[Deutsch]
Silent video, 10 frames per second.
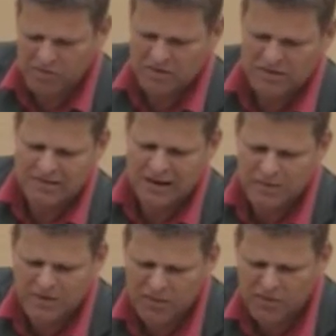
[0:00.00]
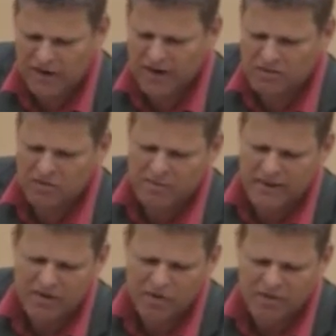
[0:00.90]
Es damit im Vergleich zu
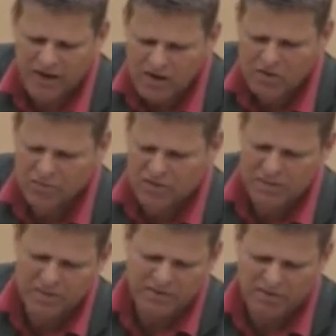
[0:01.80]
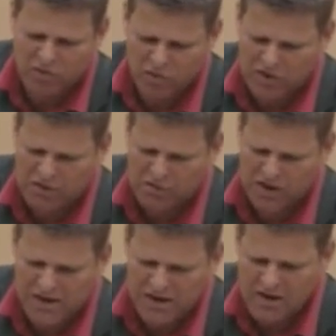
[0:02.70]
2008 um vier Plätze
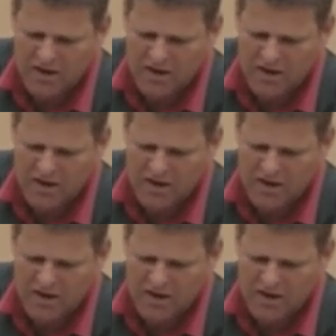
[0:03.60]
zurückgefallen.